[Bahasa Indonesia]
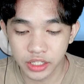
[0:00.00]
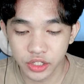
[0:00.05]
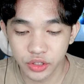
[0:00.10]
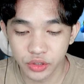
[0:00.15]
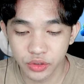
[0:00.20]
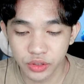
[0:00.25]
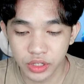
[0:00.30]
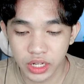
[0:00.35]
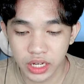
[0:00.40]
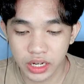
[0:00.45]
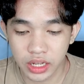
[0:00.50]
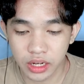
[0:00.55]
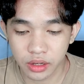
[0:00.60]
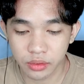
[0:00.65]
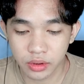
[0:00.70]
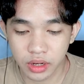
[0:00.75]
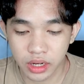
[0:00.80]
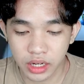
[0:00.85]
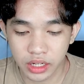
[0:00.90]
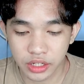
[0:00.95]
new dan
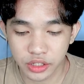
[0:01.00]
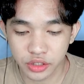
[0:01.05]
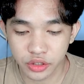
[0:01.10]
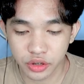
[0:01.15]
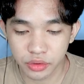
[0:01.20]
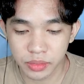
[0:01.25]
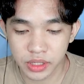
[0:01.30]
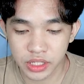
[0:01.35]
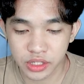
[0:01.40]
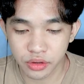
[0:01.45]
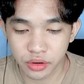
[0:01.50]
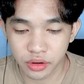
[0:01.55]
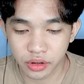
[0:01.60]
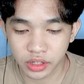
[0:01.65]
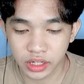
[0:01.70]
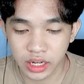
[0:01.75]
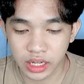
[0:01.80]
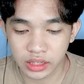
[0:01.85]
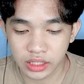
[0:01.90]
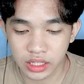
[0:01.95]
aku akan coba
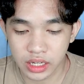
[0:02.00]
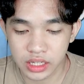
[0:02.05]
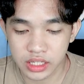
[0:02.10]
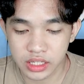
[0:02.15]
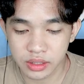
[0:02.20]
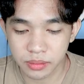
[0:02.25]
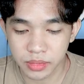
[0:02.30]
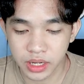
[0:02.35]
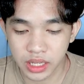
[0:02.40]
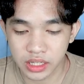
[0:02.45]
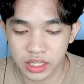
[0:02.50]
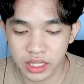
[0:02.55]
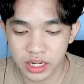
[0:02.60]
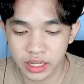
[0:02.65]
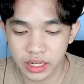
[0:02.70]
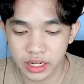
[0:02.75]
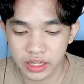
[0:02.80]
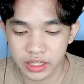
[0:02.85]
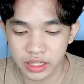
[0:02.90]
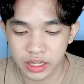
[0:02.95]
shortcut ya sebelah
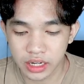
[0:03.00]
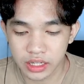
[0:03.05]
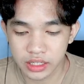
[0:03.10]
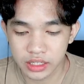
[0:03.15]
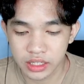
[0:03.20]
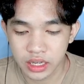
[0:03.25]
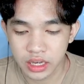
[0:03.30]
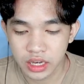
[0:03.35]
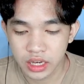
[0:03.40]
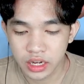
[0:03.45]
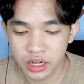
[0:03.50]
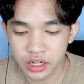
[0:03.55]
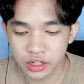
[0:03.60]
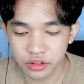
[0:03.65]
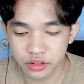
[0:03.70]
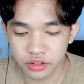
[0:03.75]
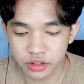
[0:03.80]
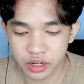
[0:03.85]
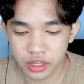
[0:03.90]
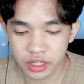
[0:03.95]
kiri aja guys.
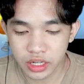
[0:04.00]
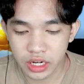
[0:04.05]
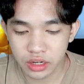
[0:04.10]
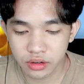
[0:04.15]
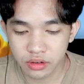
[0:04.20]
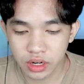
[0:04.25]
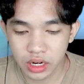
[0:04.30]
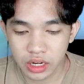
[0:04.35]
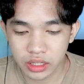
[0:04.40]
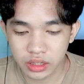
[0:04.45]
Jujur aja aku